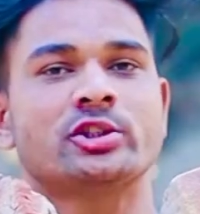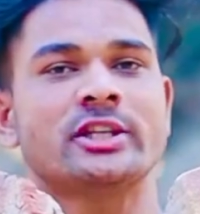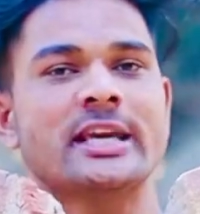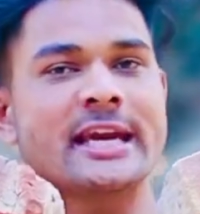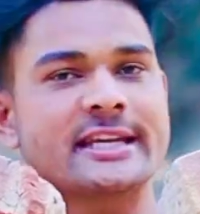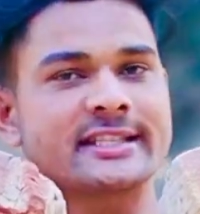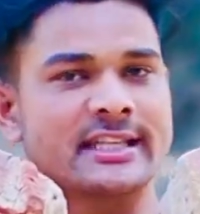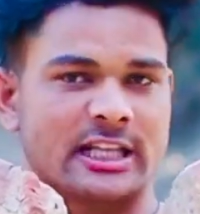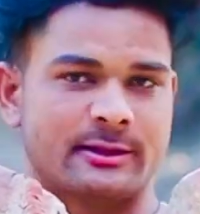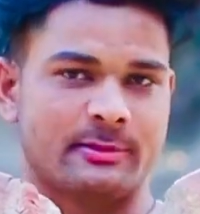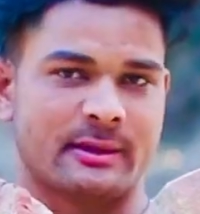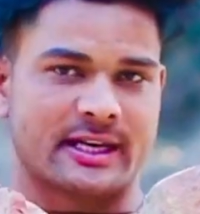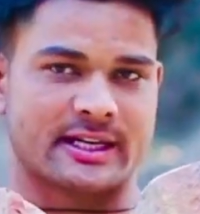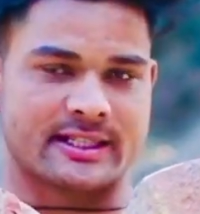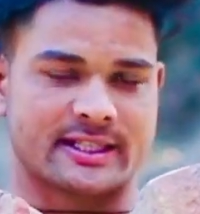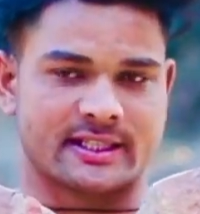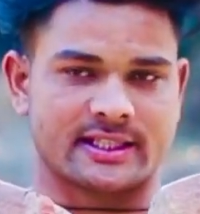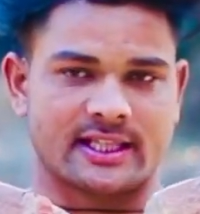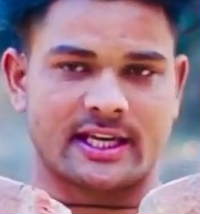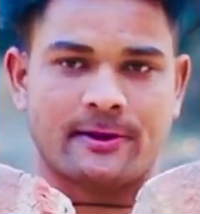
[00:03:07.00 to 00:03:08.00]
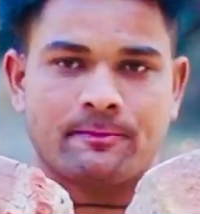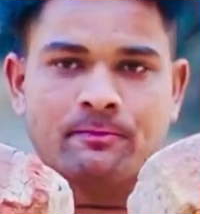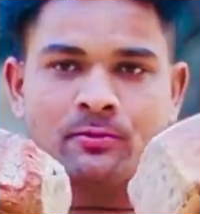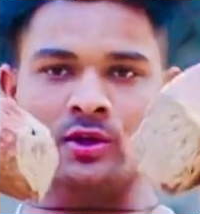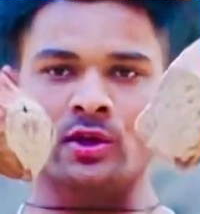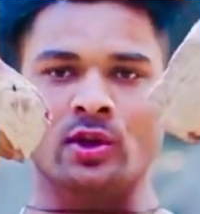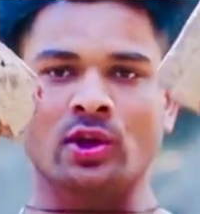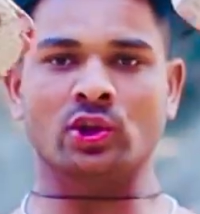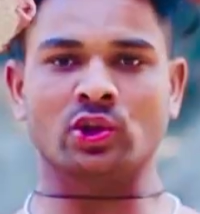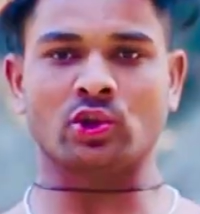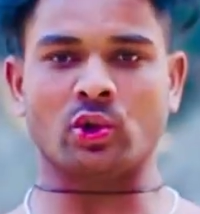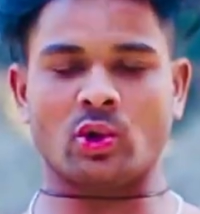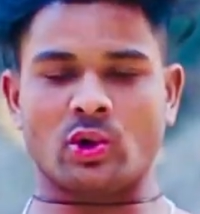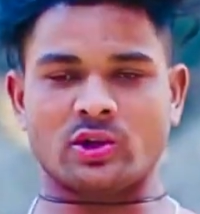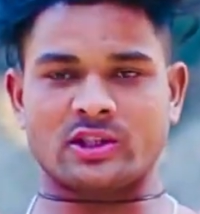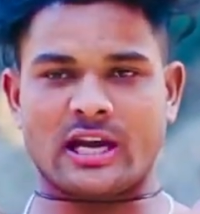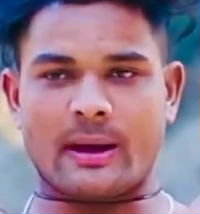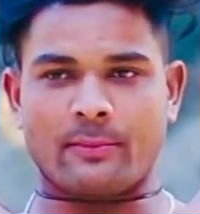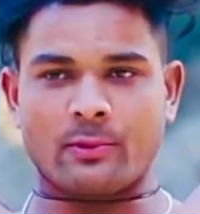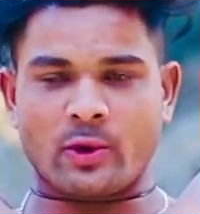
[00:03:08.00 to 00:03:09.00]
से एक साथ भी कर सकते हैं दोनों
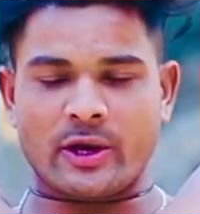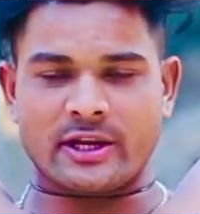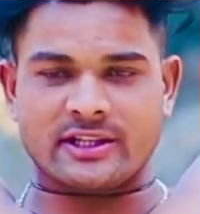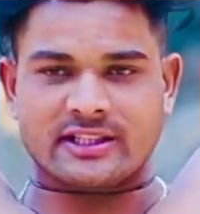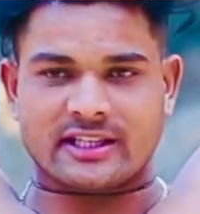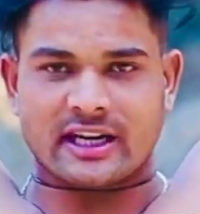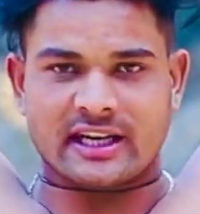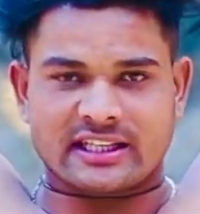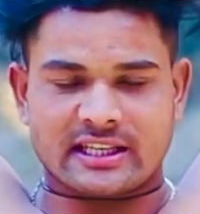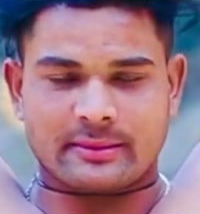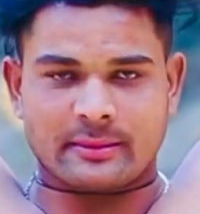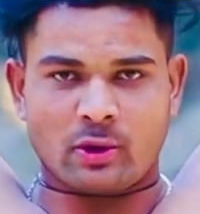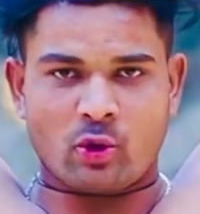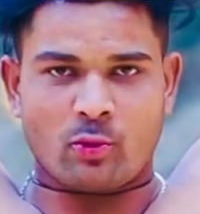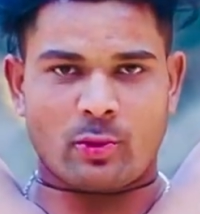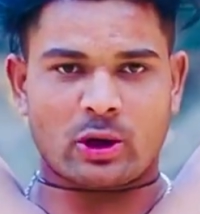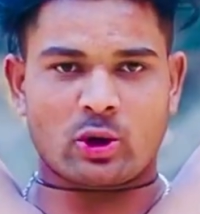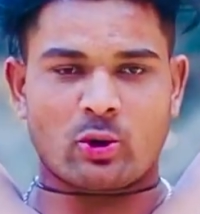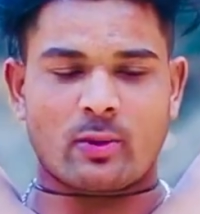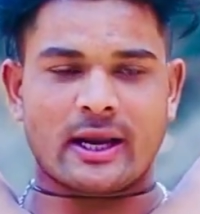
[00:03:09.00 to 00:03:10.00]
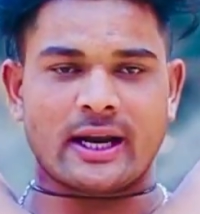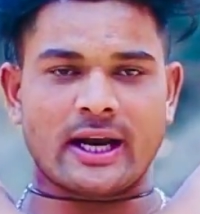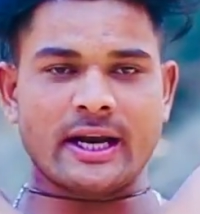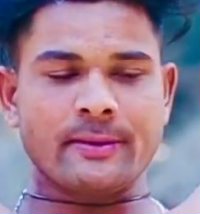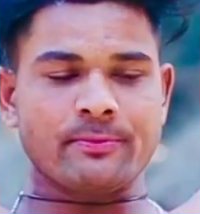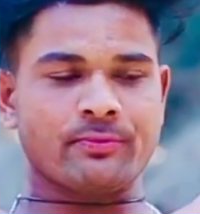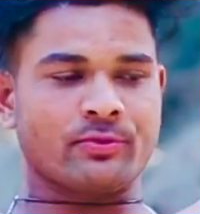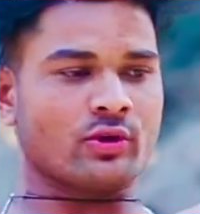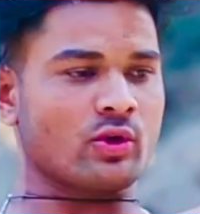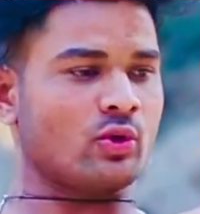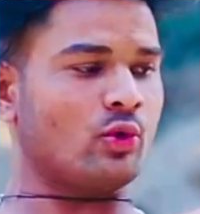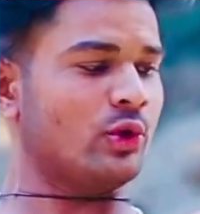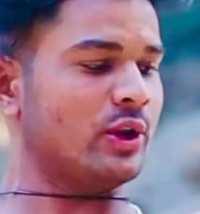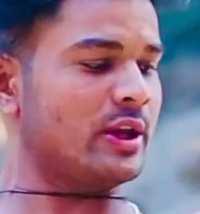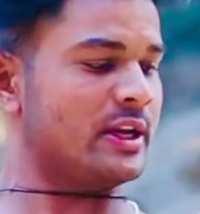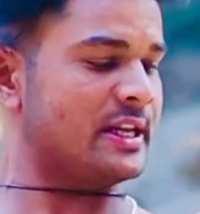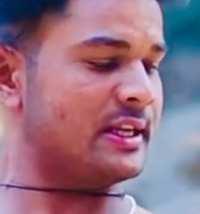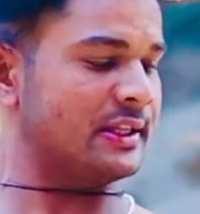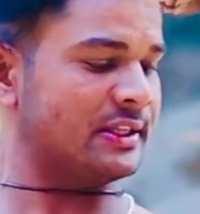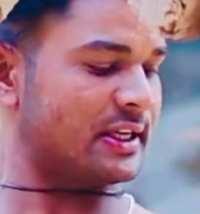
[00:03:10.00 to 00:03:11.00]
से आपको एक कंडीशन में ऊपर घुमाना और
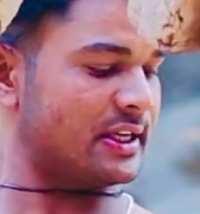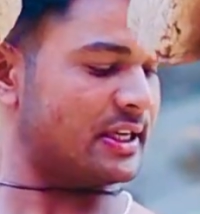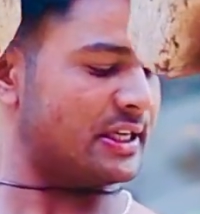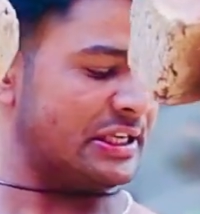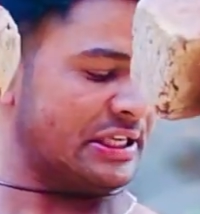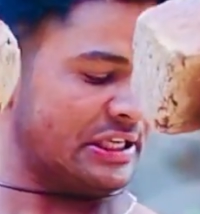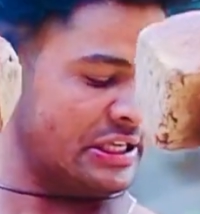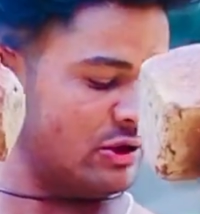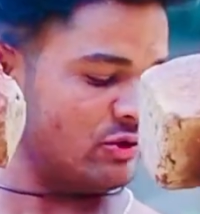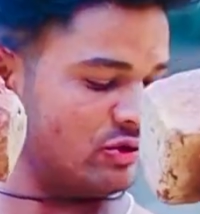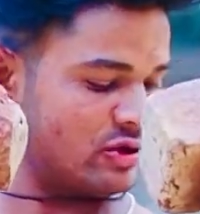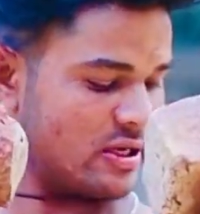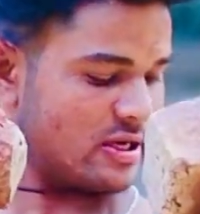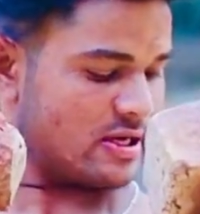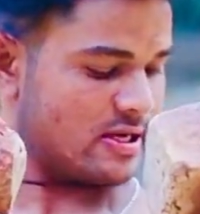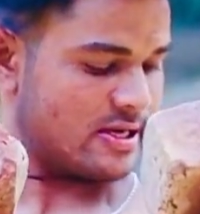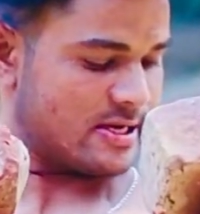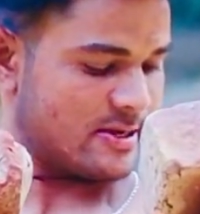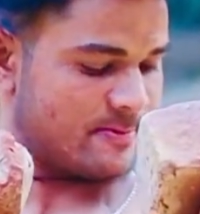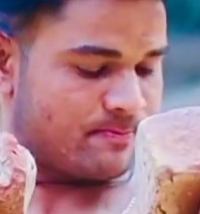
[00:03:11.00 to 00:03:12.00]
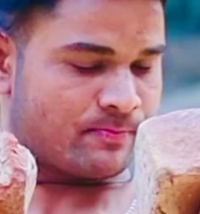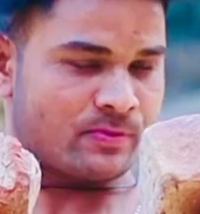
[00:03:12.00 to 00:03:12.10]
नीचे इसकी यूज करना